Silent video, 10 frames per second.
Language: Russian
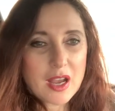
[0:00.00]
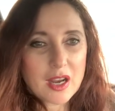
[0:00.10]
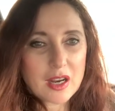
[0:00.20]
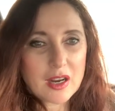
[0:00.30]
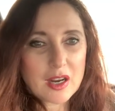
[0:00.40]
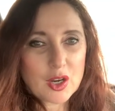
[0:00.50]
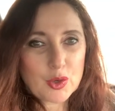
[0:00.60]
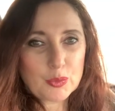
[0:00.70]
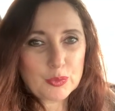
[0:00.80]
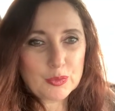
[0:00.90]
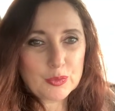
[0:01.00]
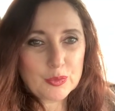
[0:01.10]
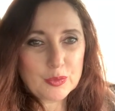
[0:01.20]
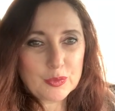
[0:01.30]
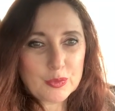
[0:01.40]
А,
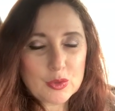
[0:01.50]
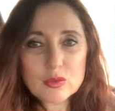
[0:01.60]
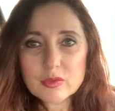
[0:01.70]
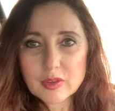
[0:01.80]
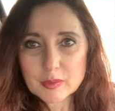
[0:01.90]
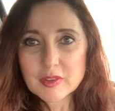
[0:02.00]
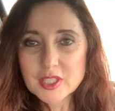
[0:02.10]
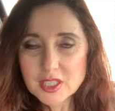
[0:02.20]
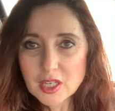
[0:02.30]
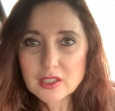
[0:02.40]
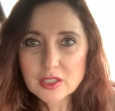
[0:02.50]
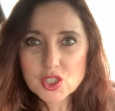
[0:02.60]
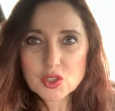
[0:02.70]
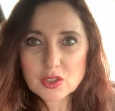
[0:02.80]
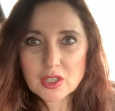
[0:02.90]
ну, вам, наверное, странно,
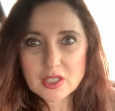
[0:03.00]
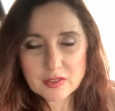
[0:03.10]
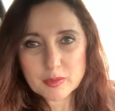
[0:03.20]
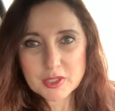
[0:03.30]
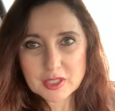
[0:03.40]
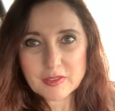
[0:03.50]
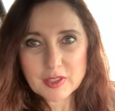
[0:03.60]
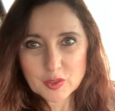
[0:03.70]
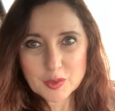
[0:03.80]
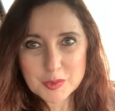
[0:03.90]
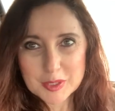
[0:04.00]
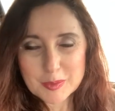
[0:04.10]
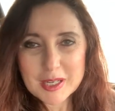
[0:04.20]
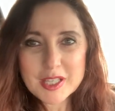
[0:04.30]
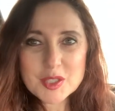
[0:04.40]
что я с вами разговариваю о
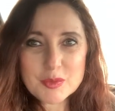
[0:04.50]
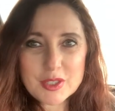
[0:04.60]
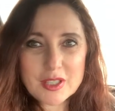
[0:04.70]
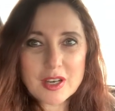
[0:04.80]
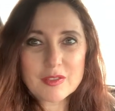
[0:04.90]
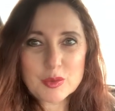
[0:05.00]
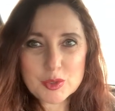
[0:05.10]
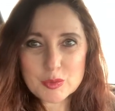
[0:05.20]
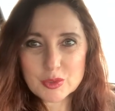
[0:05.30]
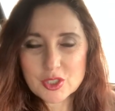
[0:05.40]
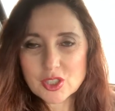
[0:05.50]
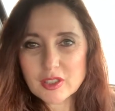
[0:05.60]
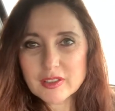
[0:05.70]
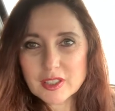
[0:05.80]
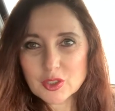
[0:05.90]
минимализме. Я, в общем-то,
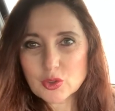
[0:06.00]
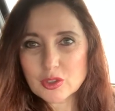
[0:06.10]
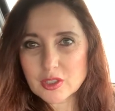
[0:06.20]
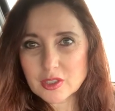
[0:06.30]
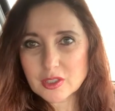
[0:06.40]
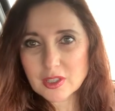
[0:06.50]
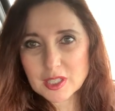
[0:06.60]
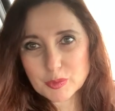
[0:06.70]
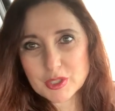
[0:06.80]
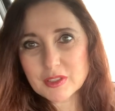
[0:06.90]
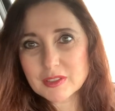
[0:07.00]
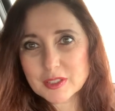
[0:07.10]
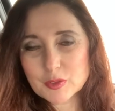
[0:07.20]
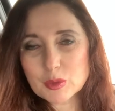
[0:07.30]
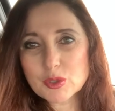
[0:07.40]
человек, который не раз
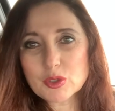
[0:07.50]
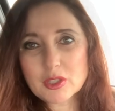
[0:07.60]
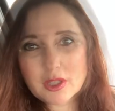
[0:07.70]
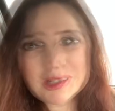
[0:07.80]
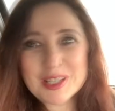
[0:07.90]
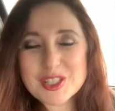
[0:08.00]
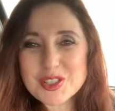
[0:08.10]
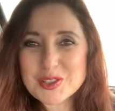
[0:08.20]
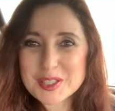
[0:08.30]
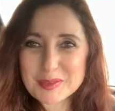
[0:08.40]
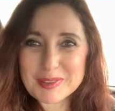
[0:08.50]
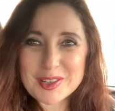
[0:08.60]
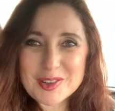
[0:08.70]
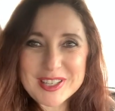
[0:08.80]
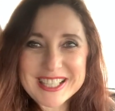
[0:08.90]
признавался в том, что я большой
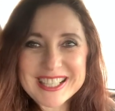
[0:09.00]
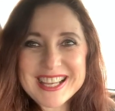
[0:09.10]
шопоголик,